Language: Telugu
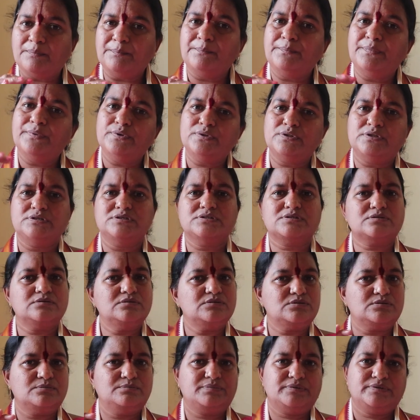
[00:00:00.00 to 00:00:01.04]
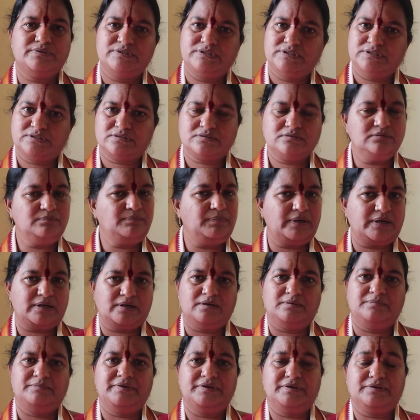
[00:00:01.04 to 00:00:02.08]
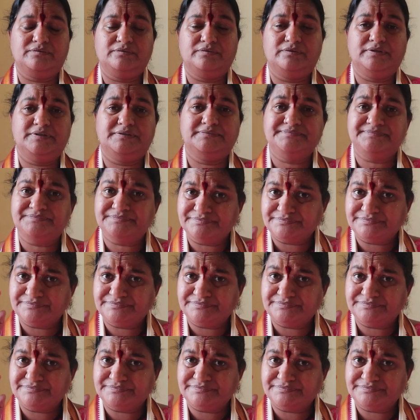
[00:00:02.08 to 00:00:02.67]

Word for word: అప్పుడు తీసుకుని శుభ్రం చేసుకుని పక్కన పెట్టుకోండి